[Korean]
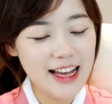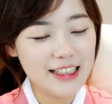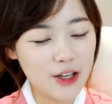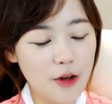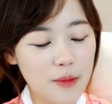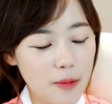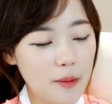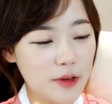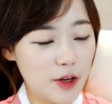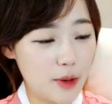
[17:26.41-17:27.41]

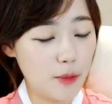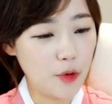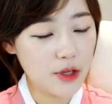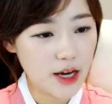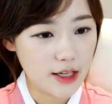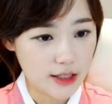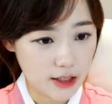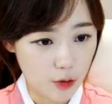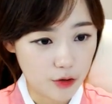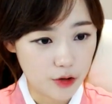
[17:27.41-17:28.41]
전범 기업이 모리나
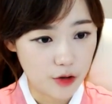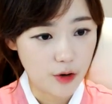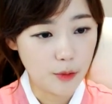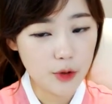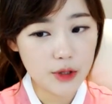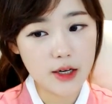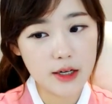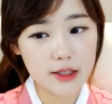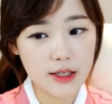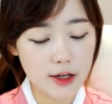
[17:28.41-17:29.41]
가제가거든요. 모리나
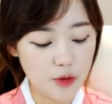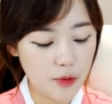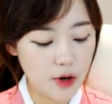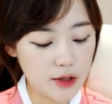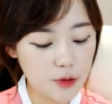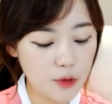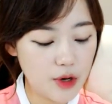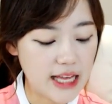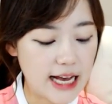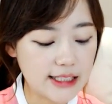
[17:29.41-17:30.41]
가제가 유명한 초콜릿
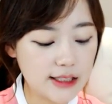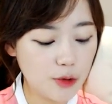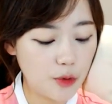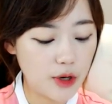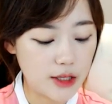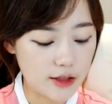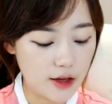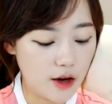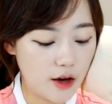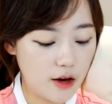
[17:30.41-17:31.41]
다스 초콜릿
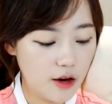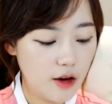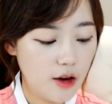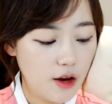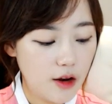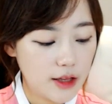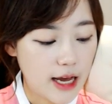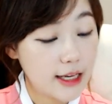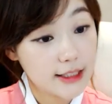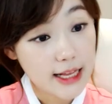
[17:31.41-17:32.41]
있어요.
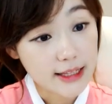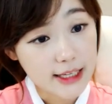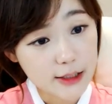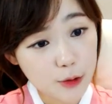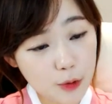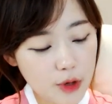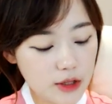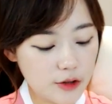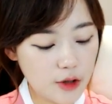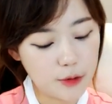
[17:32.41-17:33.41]
다스, 다스 초콜릿
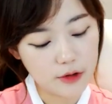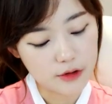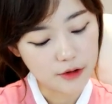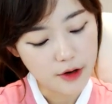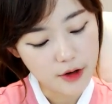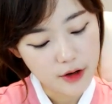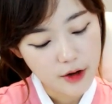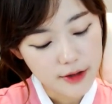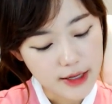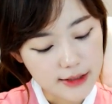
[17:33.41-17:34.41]
드셔보셨을걸요?
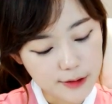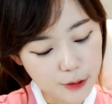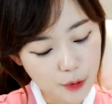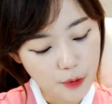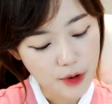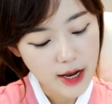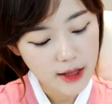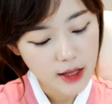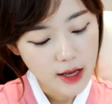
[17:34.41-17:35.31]
다스 초콜릿